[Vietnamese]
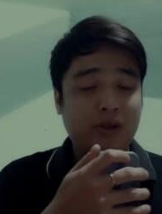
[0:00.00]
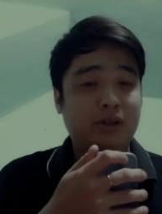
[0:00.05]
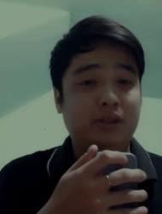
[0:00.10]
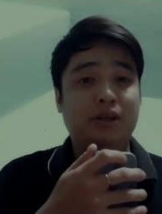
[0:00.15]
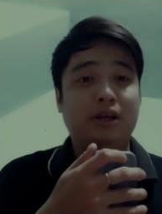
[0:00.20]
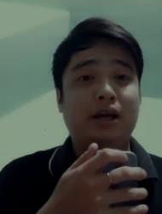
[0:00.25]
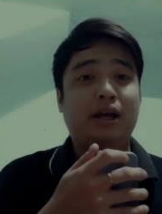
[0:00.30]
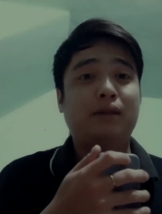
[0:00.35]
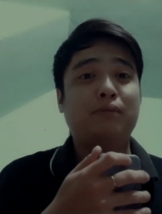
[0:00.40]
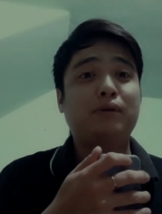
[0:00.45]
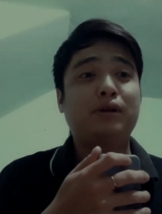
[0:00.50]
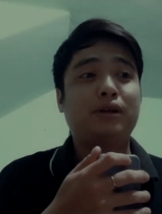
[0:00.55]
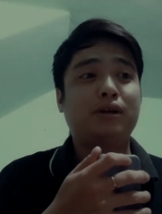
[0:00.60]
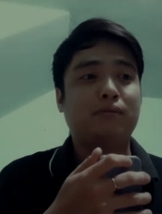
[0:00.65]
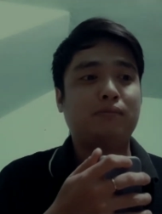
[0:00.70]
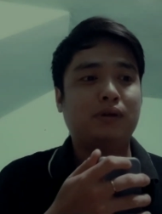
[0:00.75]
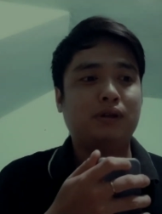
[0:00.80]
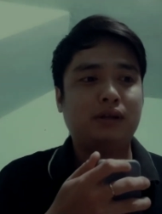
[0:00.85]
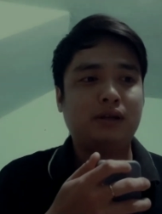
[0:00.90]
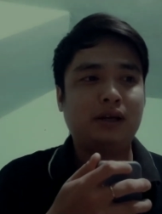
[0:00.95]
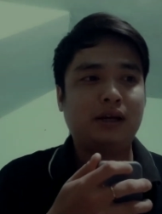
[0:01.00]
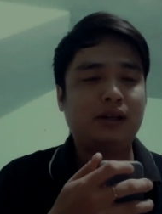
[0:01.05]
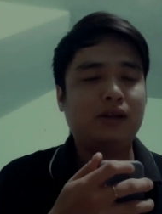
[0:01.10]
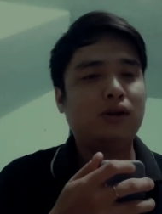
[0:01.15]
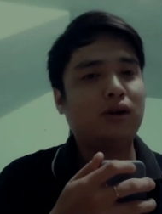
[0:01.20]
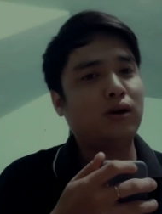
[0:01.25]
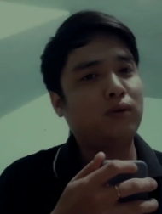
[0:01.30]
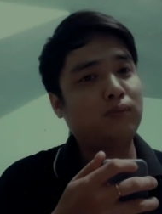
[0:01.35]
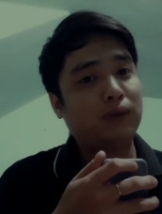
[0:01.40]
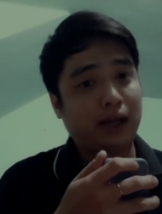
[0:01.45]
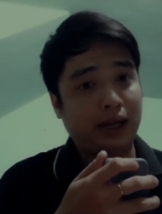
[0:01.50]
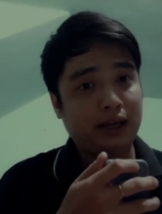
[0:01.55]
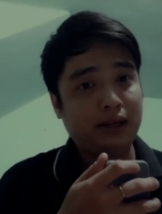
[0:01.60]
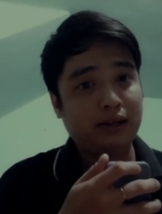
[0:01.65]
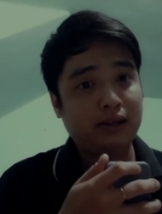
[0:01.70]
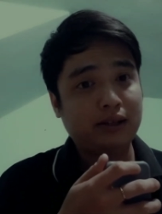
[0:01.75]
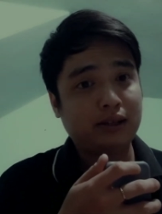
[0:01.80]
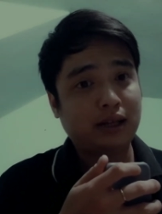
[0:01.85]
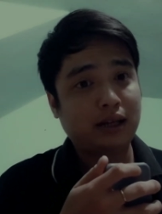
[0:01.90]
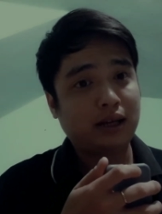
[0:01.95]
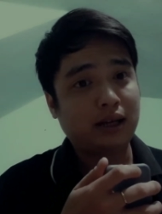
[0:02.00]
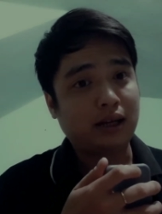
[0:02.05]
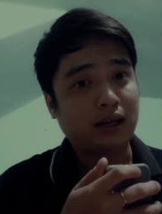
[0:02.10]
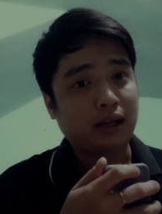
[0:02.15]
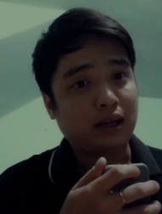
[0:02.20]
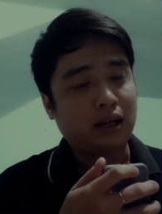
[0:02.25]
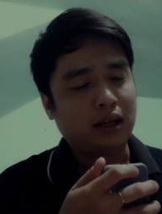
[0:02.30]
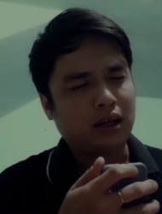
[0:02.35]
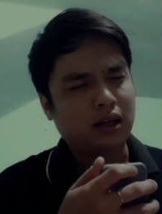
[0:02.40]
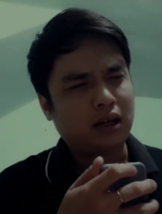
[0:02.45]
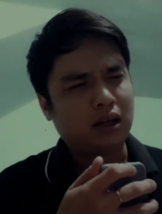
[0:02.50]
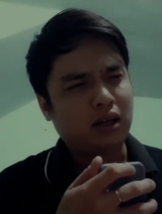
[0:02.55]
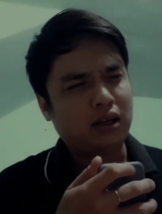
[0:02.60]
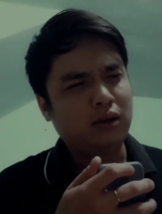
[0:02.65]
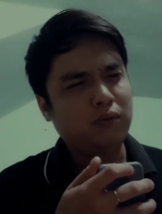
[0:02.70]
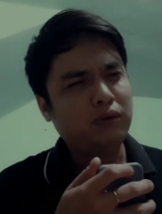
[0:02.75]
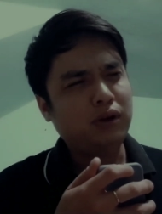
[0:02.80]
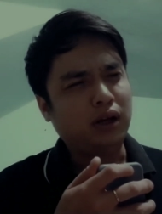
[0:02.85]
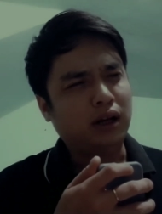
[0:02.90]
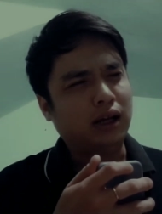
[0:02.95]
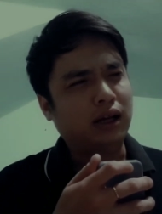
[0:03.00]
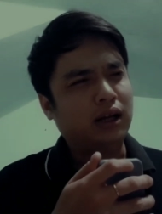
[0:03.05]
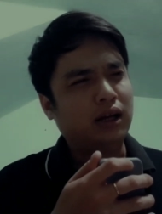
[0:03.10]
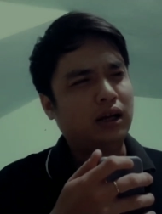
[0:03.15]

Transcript: thì ảnh mới giật mình vậy anh nói không lẽ người ta giống như là